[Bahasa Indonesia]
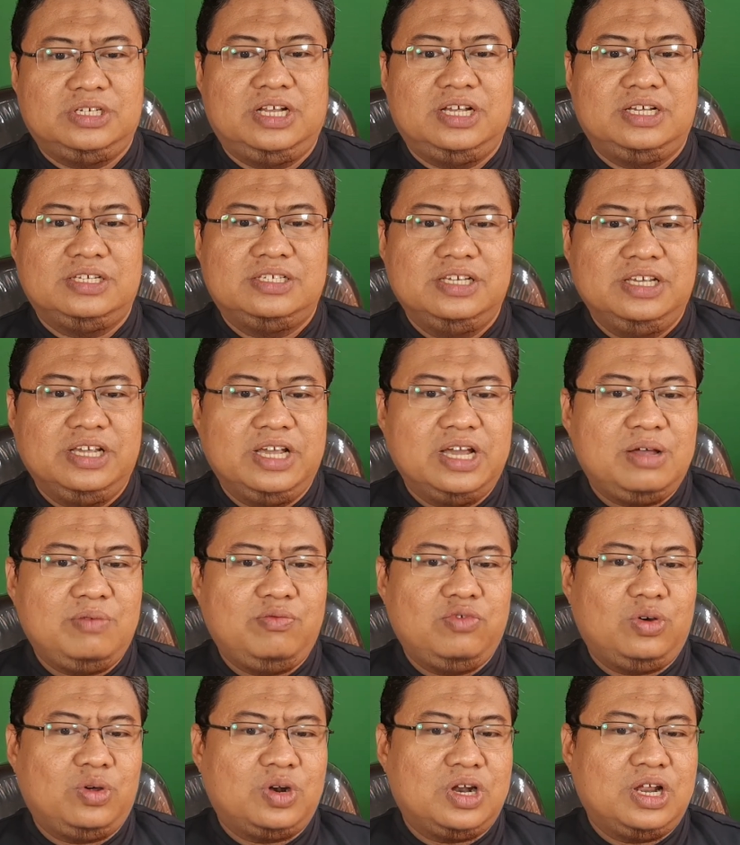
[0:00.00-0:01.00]
Nah, sehingga
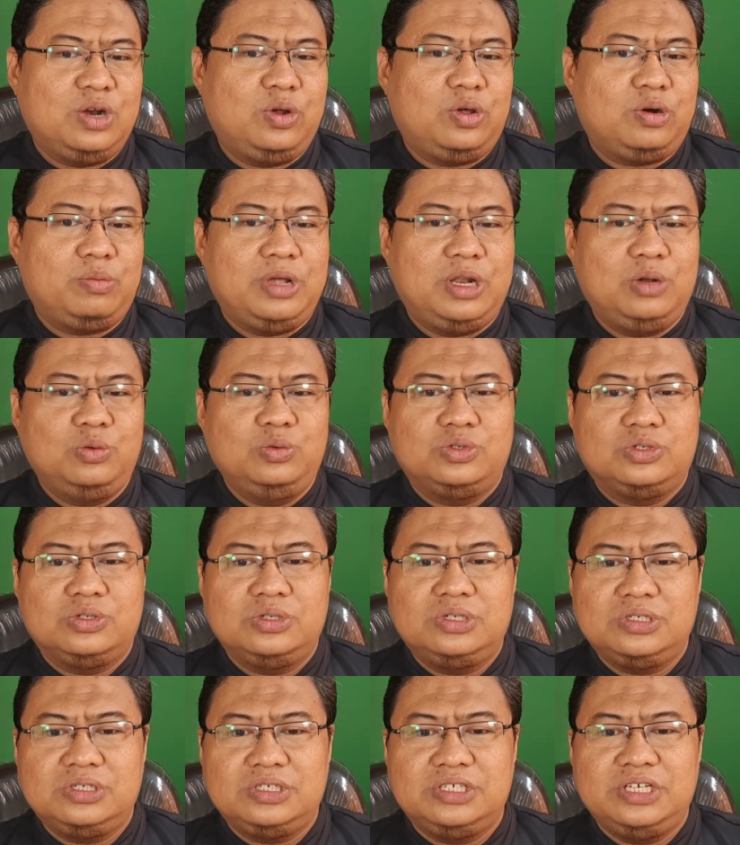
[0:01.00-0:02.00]
flora normal
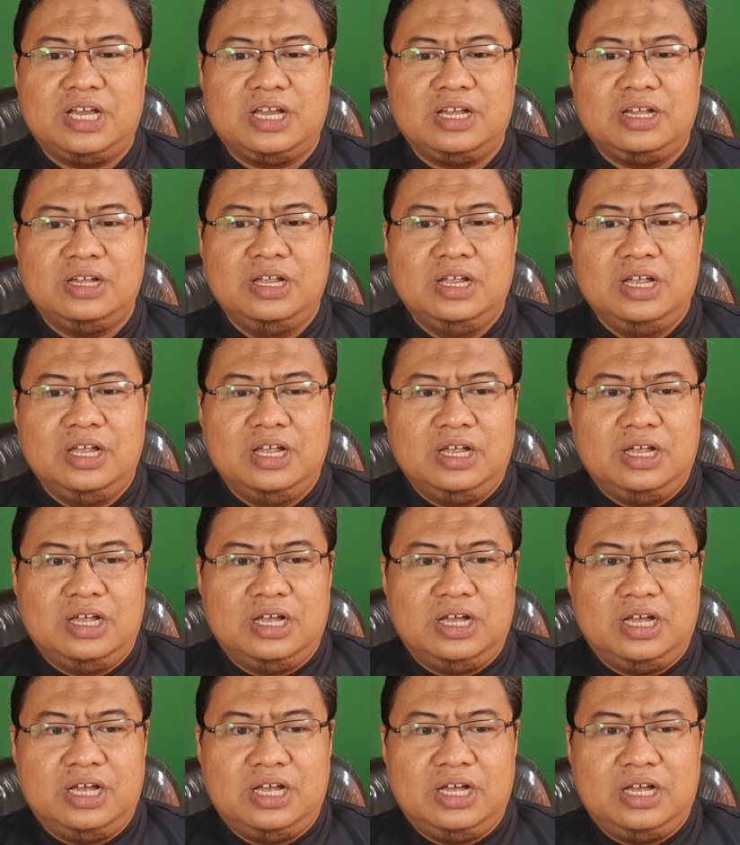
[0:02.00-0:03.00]
usus yang
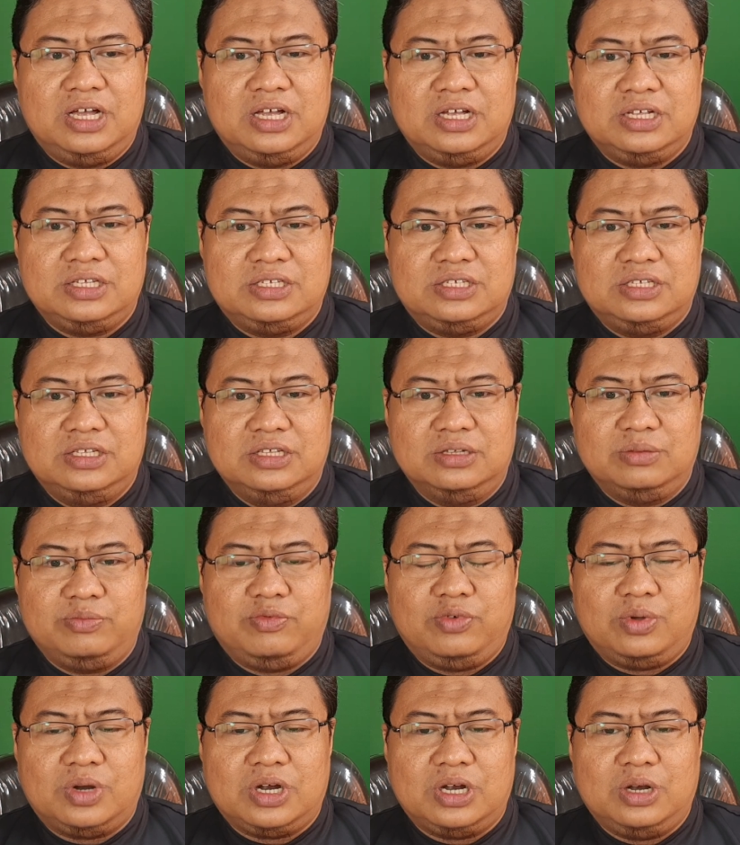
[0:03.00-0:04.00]
eh,
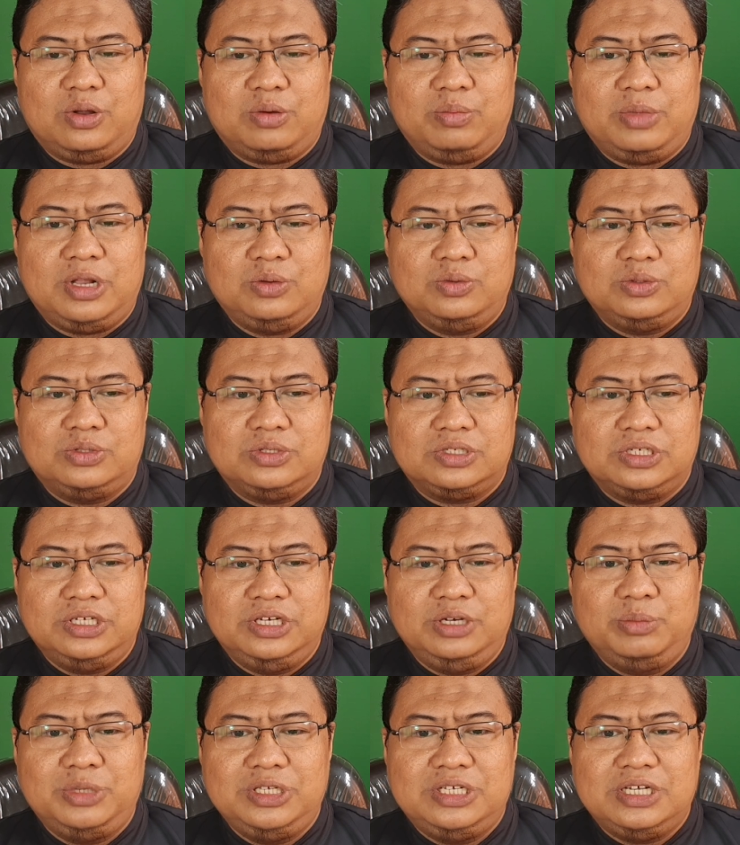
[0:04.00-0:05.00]
flora normal usus
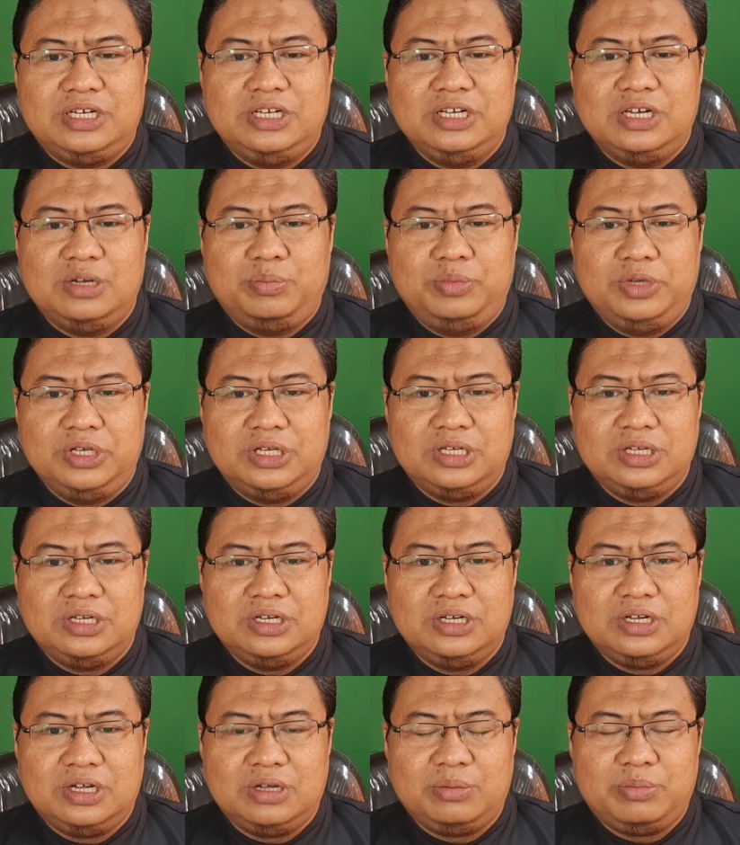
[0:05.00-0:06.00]
ini menjadi lebih
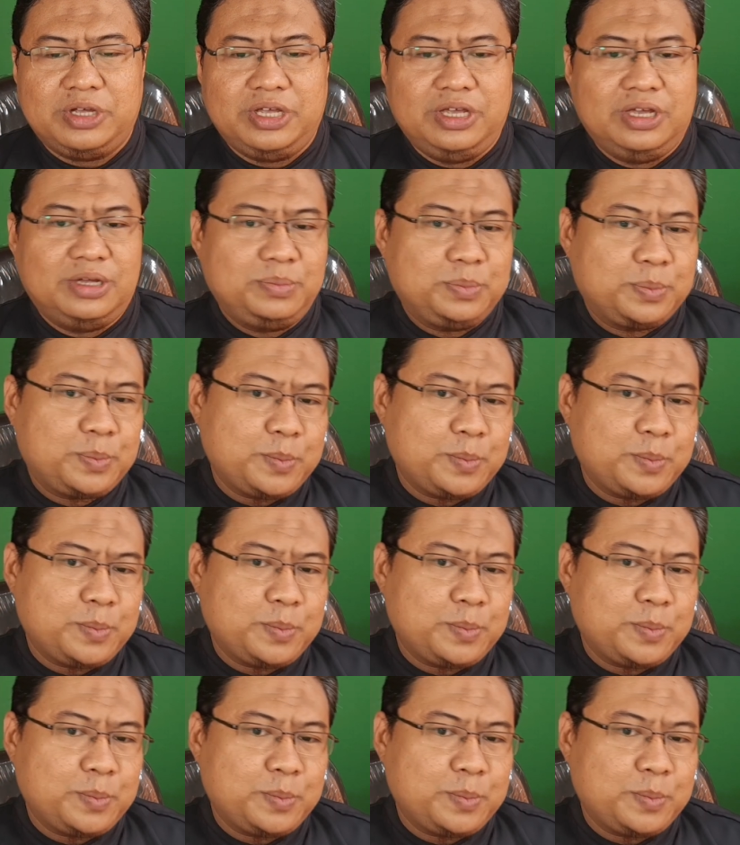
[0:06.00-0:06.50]
apa ya?